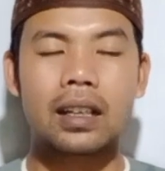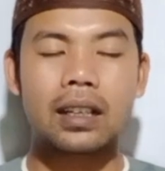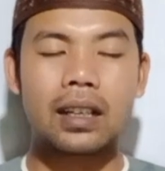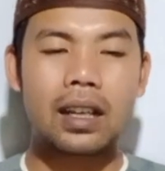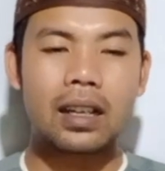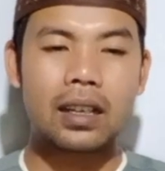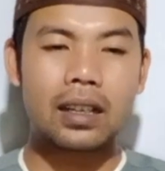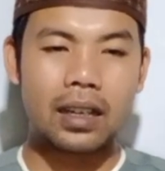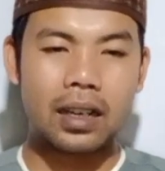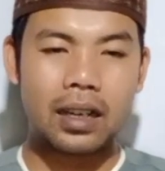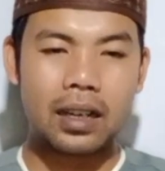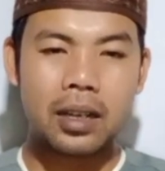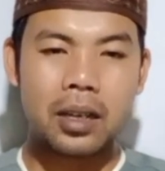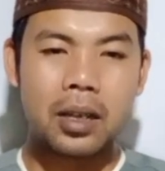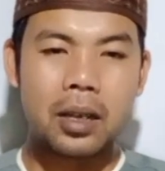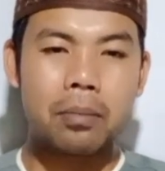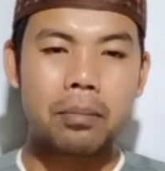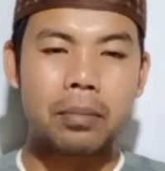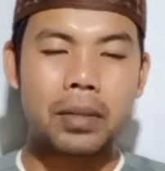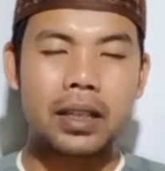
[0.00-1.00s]
Karena
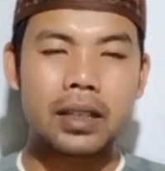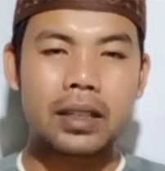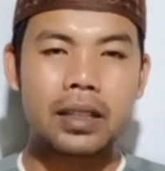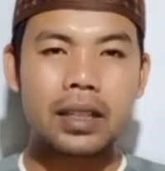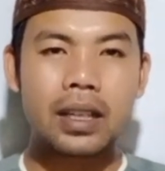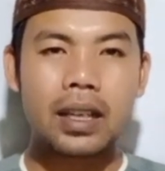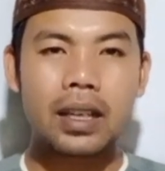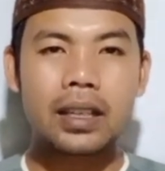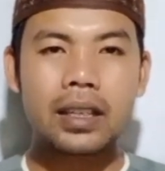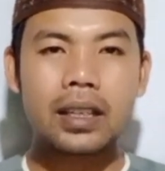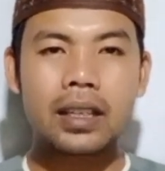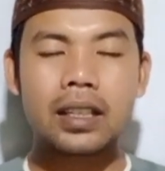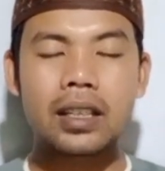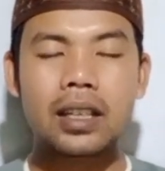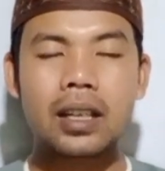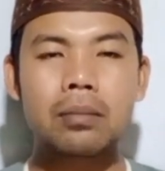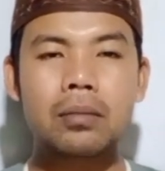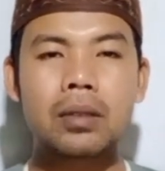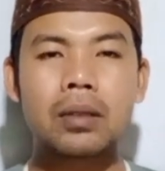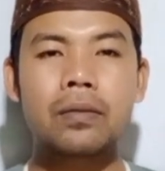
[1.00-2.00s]
media
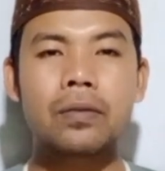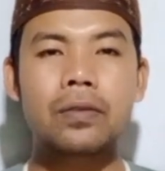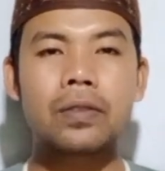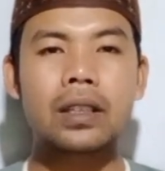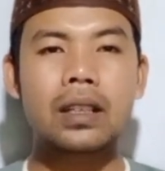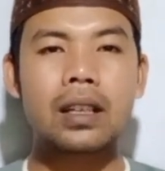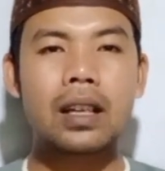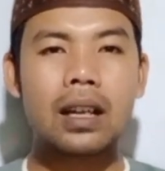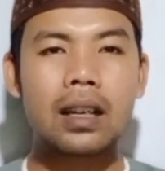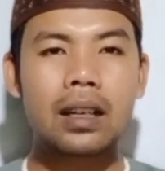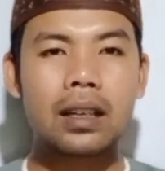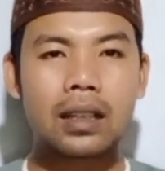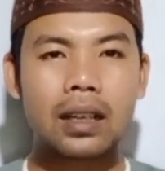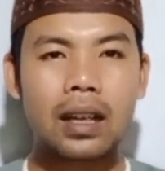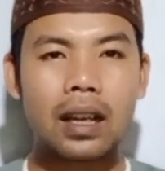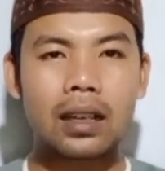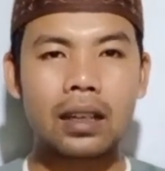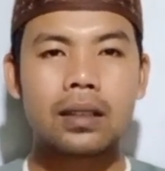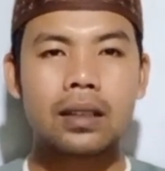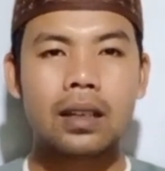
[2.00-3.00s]
ini yang
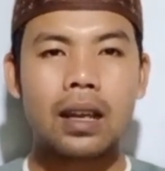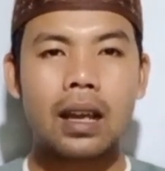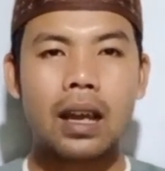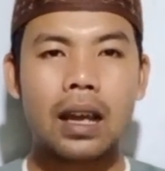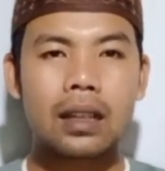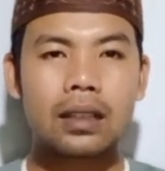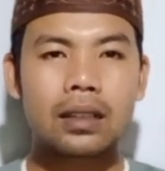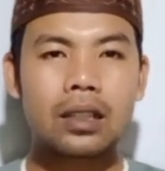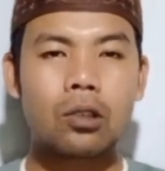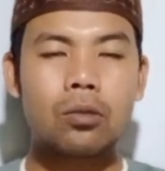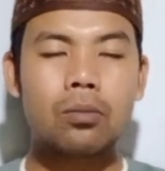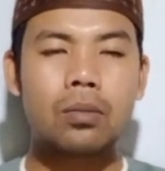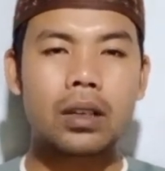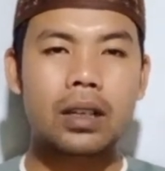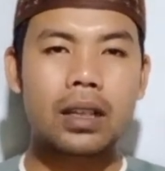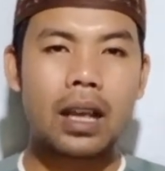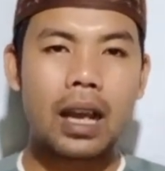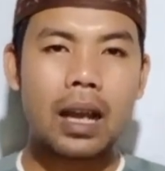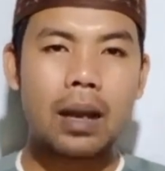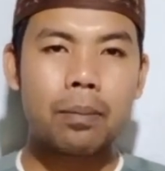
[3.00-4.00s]
memviralkan atau
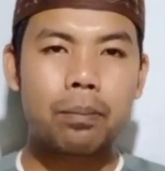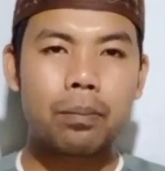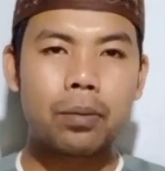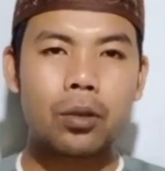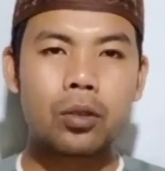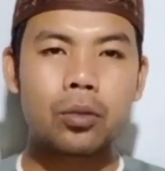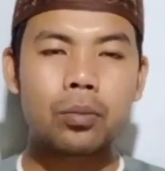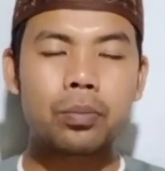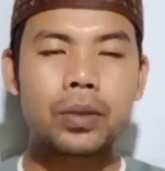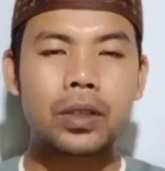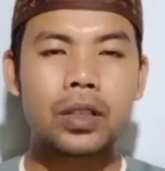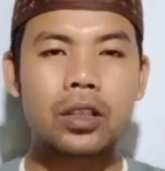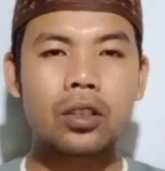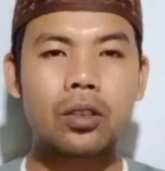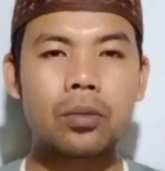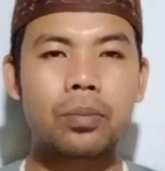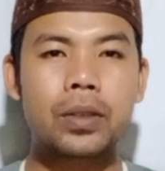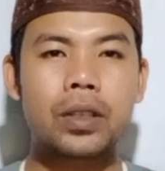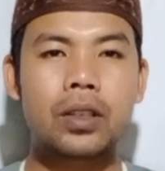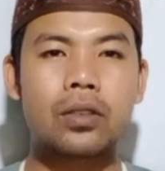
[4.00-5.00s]
mereupload
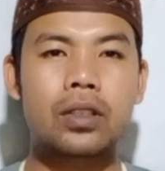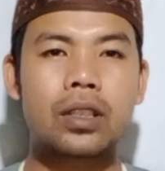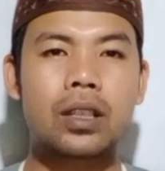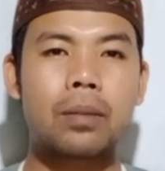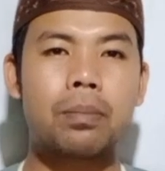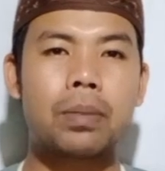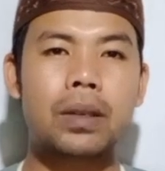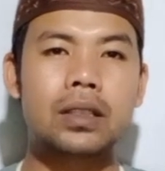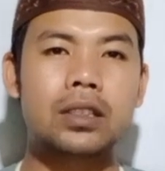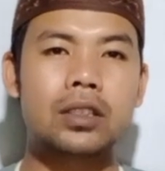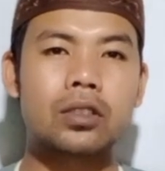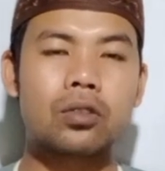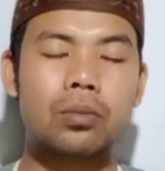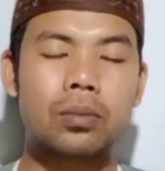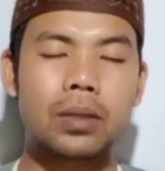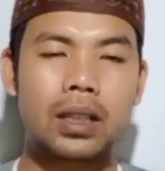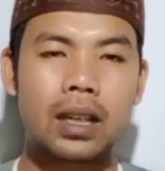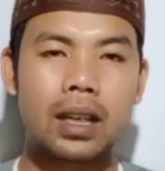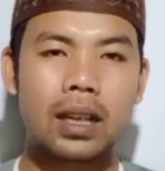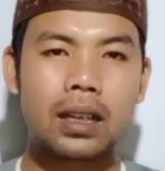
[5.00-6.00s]
video-videonya Panji
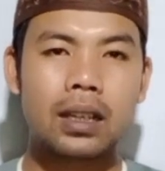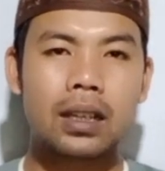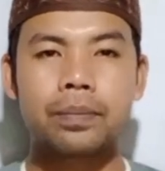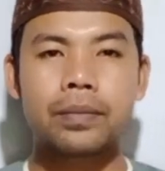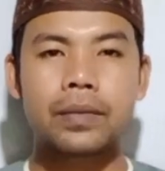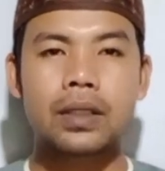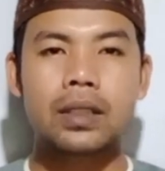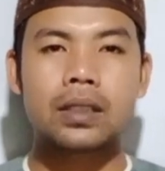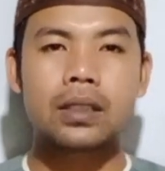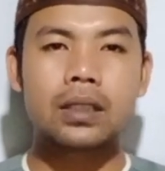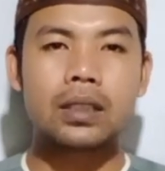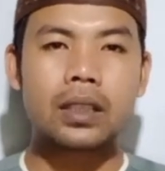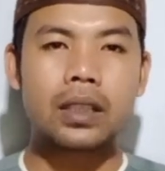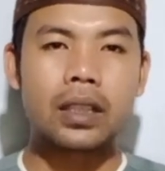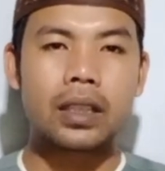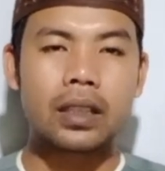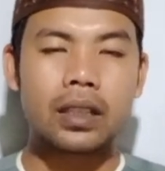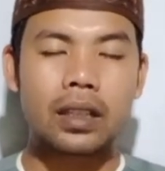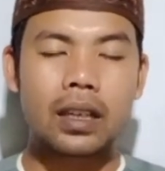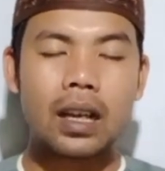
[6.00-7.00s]
Gumilang
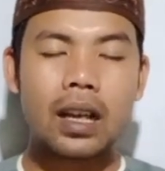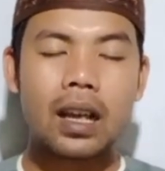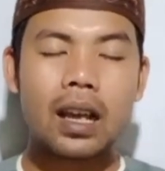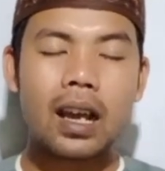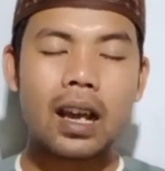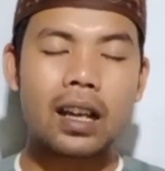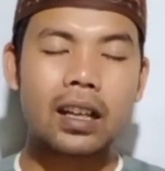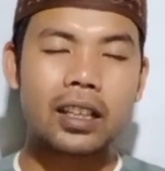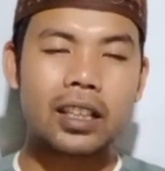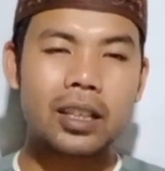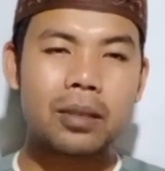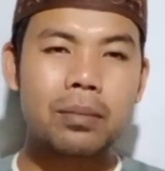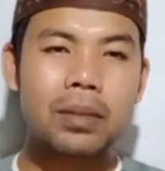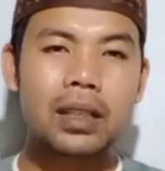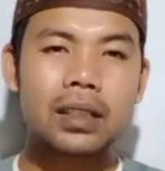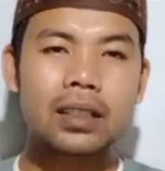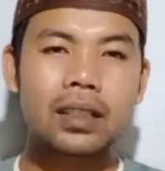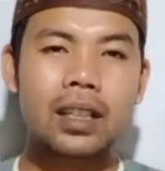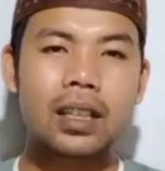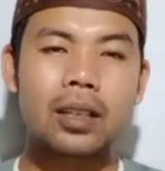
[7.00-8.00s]
sehingga
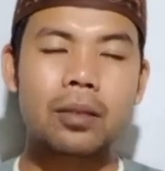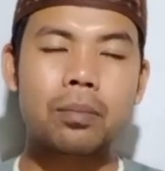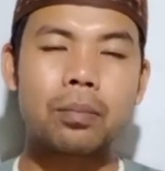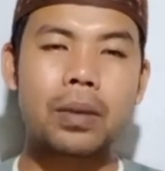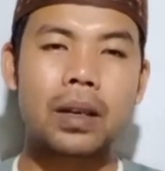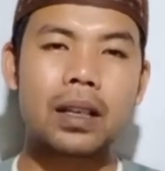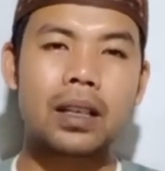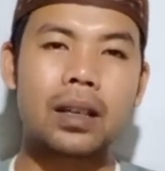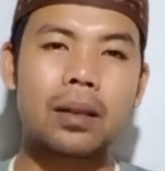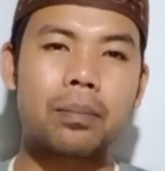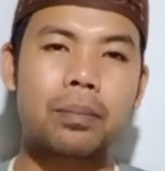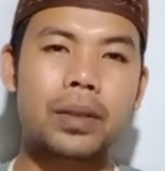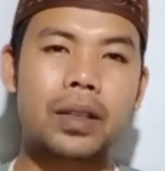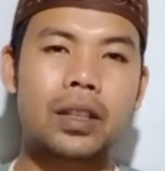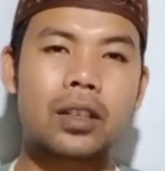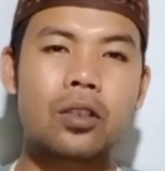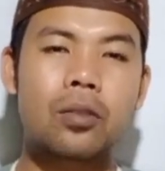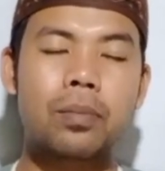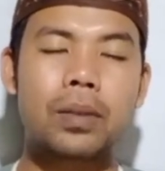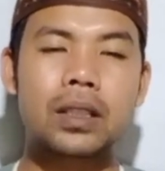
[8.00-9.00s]
akibat daripada
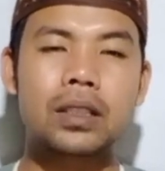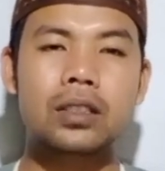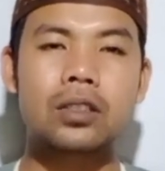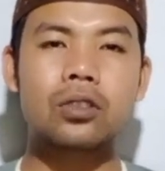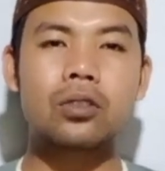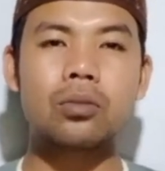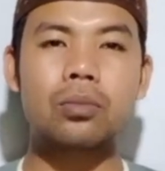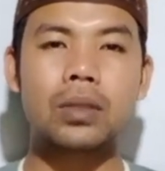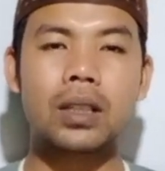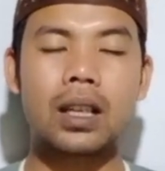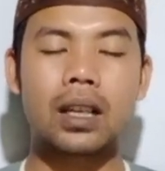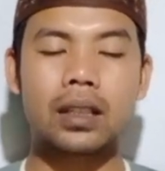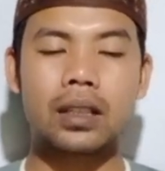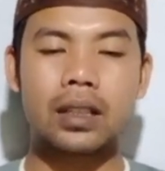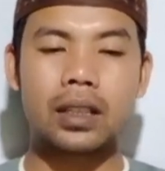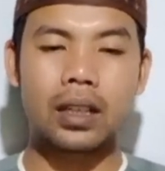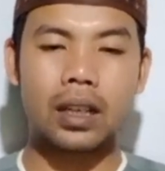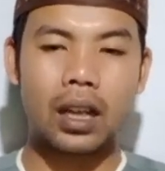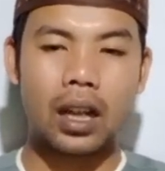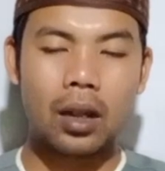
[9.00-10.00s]
video Panji Gumilang
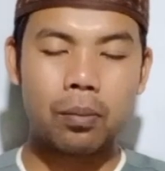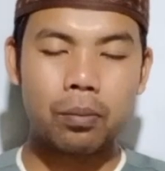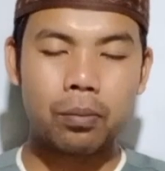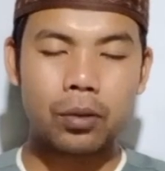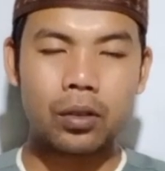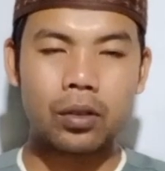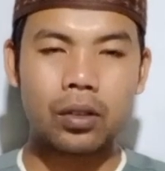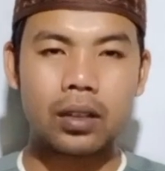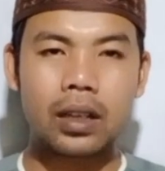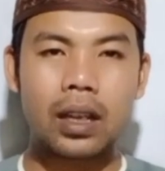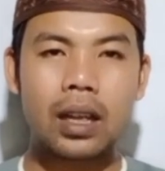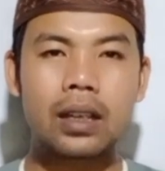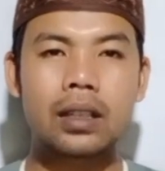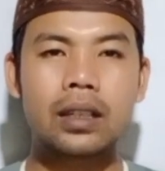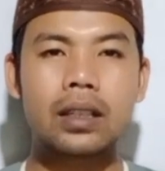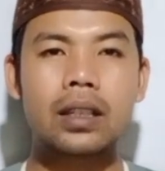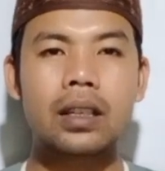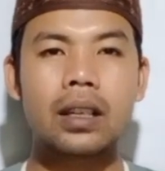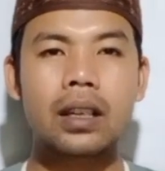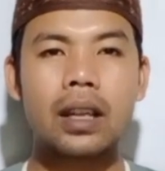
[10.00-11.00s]
direupload
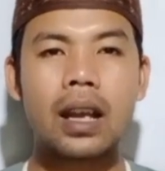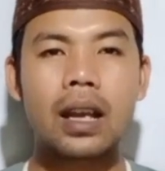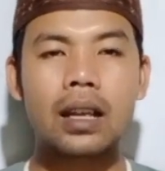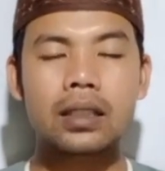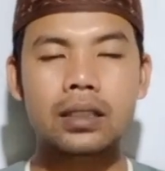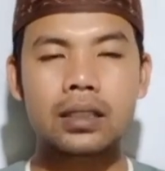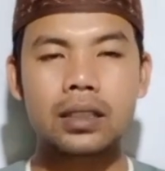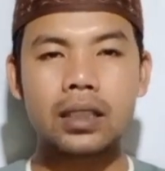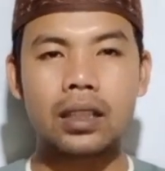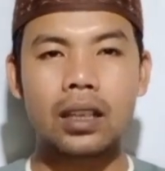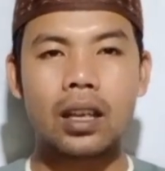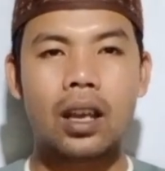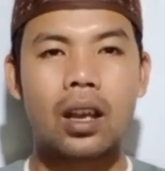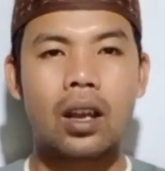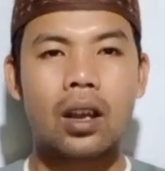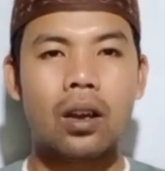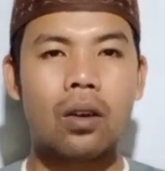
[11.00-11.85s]
dan direaksi